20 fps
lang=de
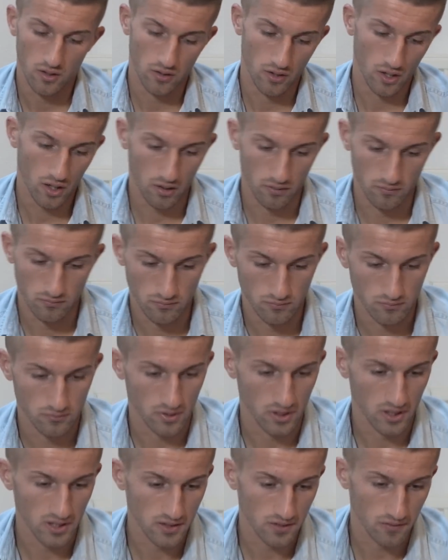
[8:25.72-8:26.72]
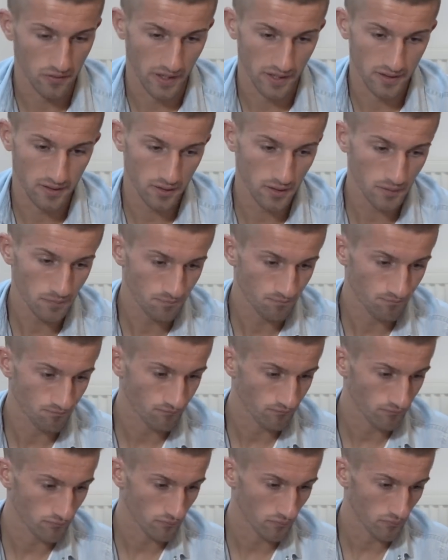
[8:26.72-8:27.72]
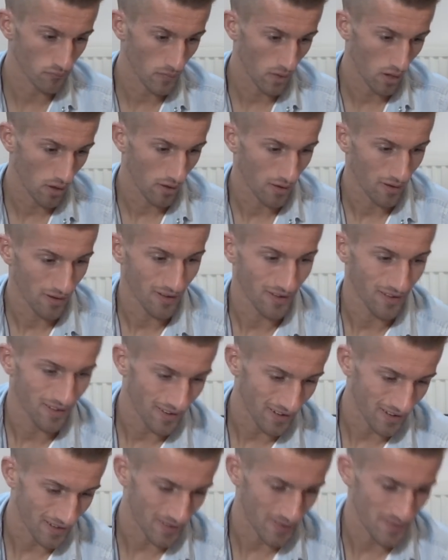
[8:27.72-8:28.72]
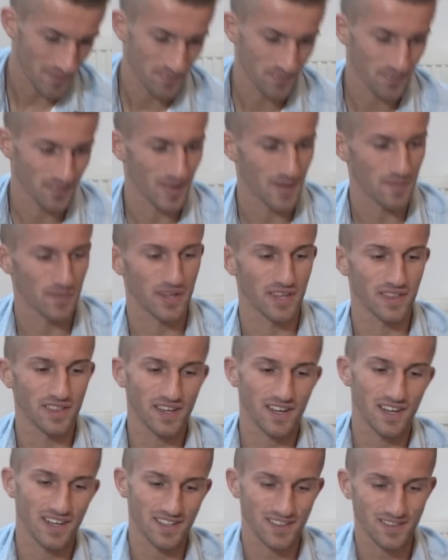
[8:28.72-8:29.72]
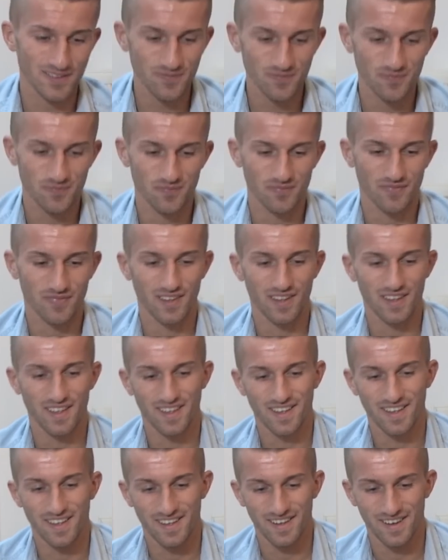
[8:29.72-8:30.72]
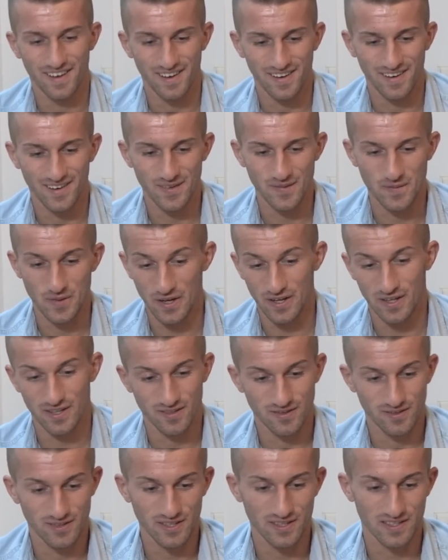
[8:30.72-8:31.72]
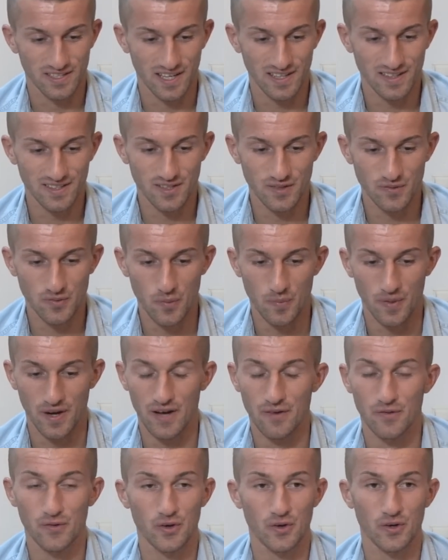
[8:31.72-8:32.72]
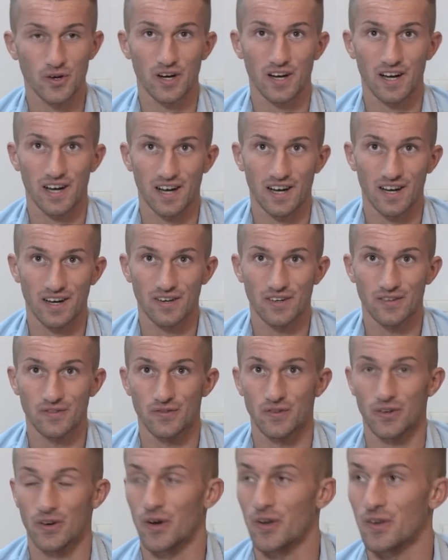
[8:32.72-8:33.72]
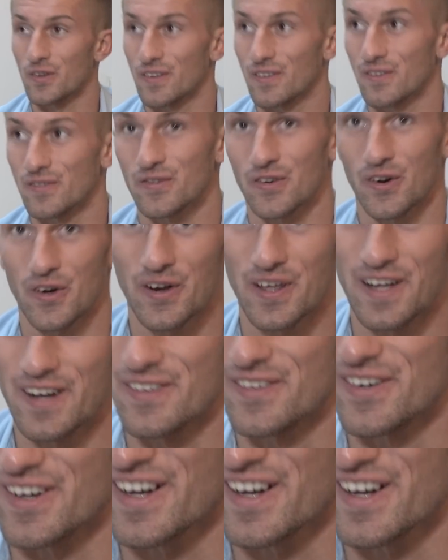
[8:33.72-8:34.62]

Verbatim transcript: Ja, dann geht es weiter äh, im Kindergarten. Äh, ja, die Zeiten sind vorbei, wo ich noch ein Frauen, Frauenheld